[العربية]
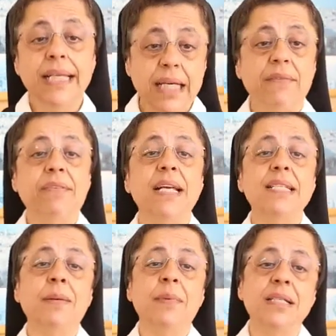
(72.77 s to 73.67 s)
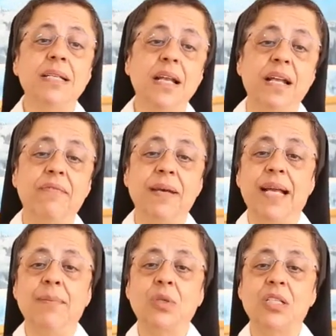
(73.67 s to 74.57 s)
كيف لازم نتصرف
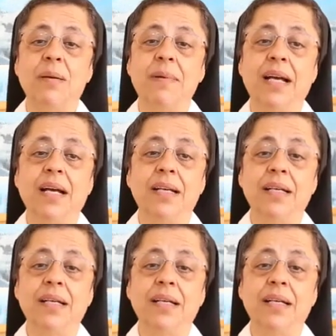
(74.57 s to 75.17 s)
بهالمجتمع؟